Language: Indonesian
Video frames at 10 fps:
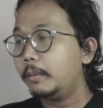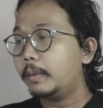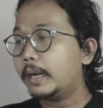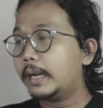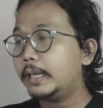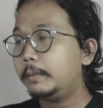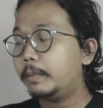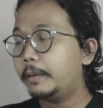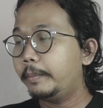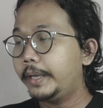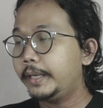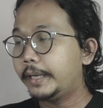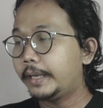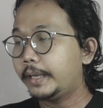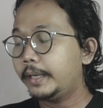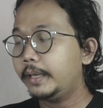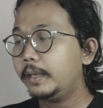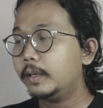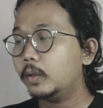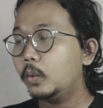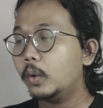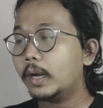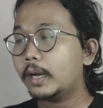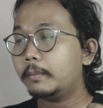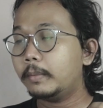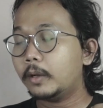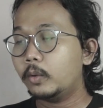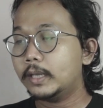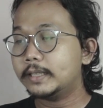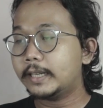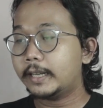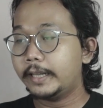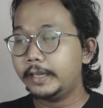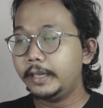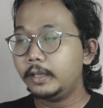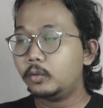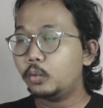maka di plan B ini, gue akan melakukan strategi